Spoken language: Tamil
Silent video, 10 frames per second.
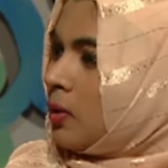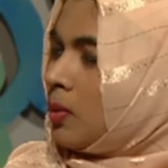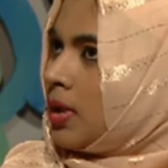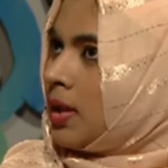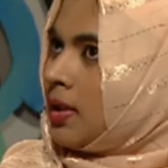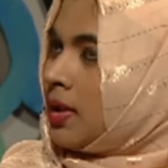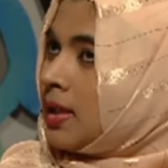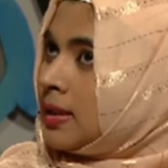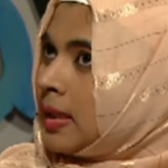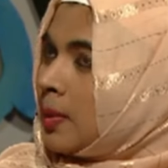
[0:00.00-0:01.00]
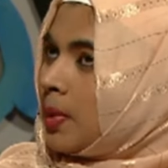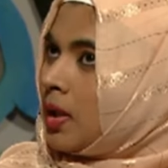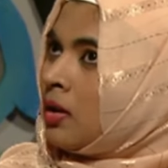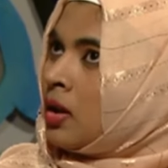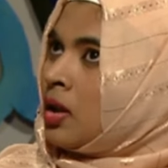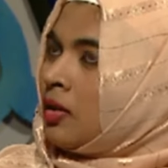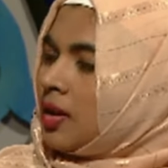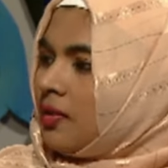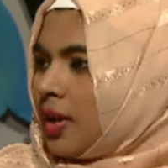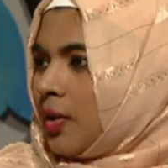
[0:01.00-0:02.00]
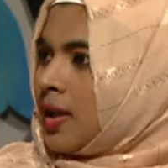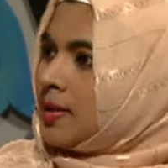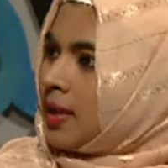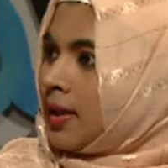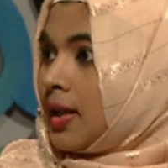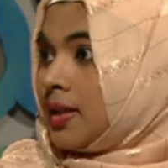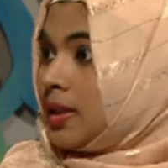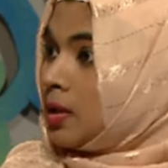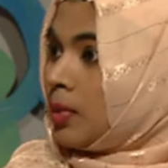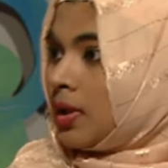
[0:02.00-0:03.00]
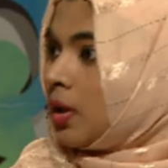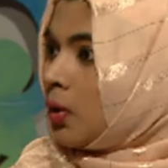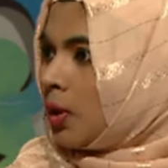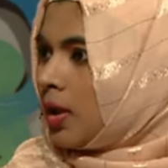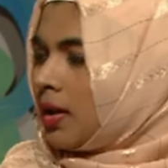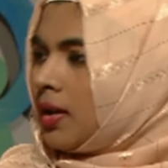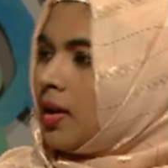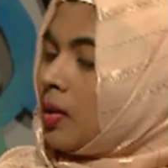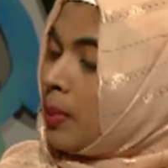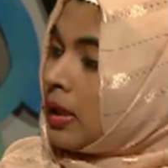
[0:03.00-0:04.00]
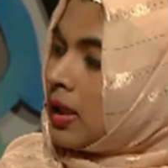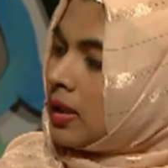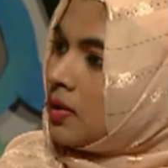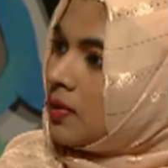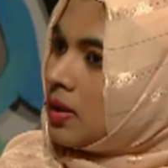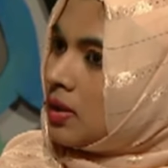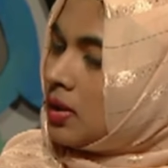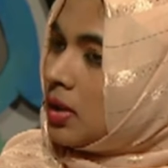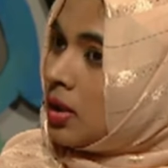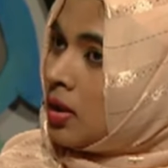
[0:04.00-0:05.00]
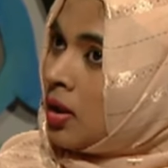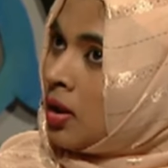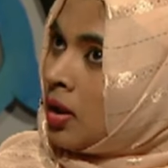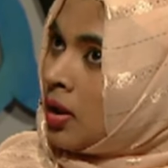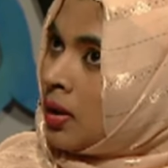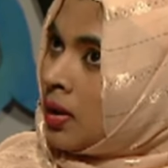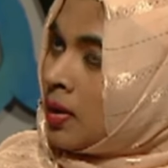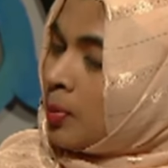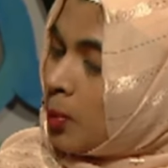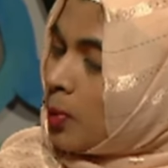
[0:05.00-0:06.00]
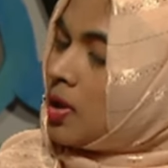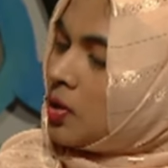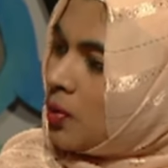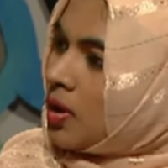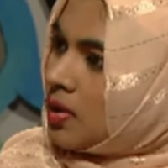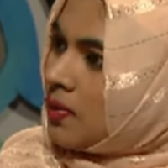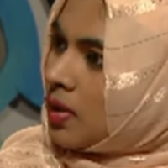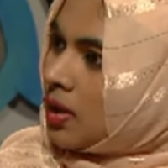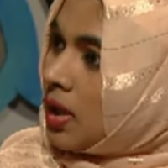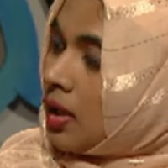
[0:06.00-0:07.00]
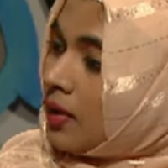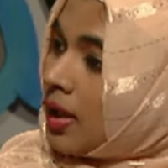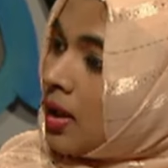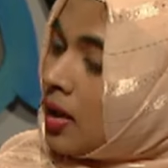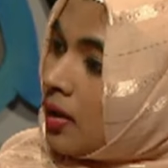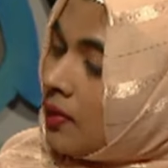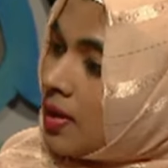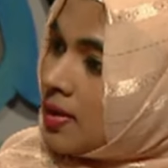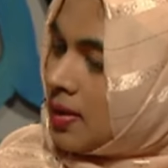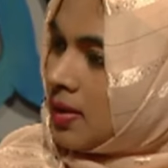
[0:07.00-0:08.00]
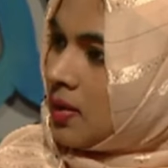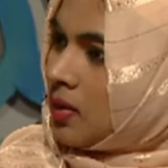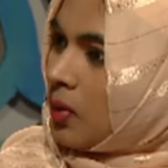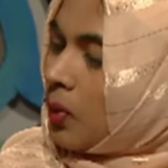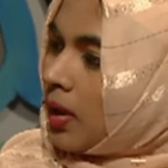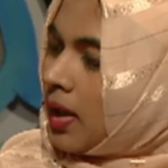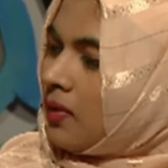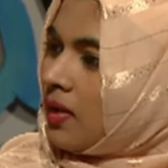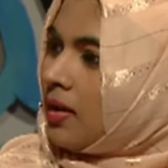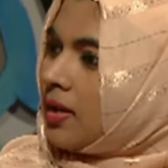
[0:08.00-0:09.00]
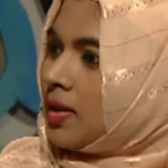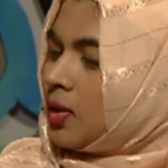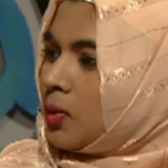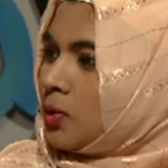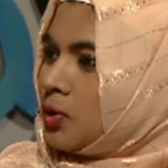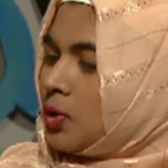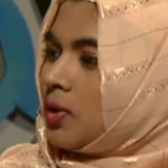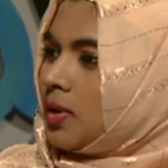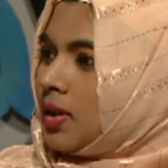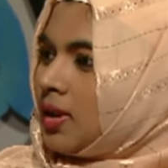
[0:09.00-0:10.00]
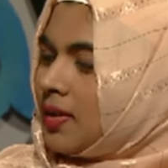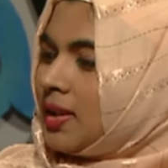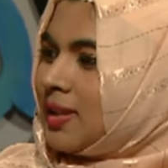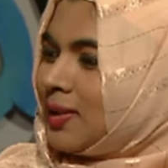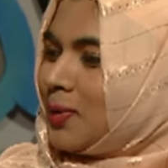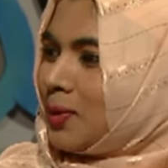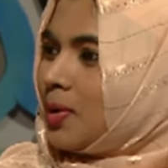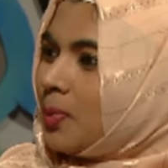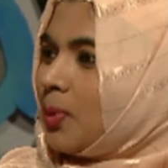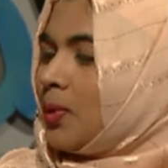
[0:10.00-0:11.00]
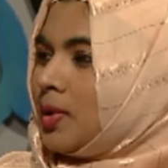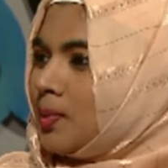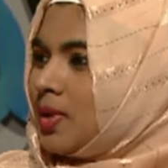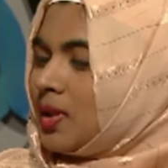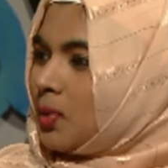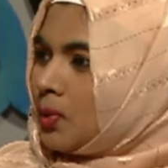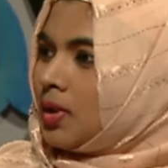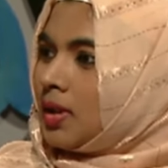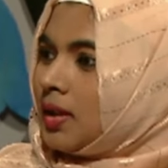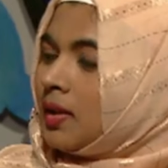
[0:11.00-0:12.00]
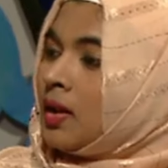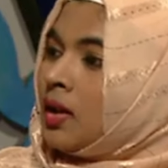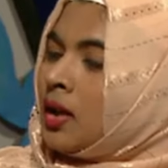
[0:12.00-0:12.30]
நாங்கள் விளக்கமாக இருந்தால் சில பேர் அந்த ஃபைவ் டேஸ் டென் டேஸ் அந்த மாதிரி கொடுக்குறாங்க பட் அது வந்து போகிற ஸ்டூடெண்ட்ஸ் வந்து அவங்களோட ஹவர்ஸ் ஓகேவான்றதை கொஞ்சம் கவனத்தில் கொண்டு போகணுன்றது உண்டு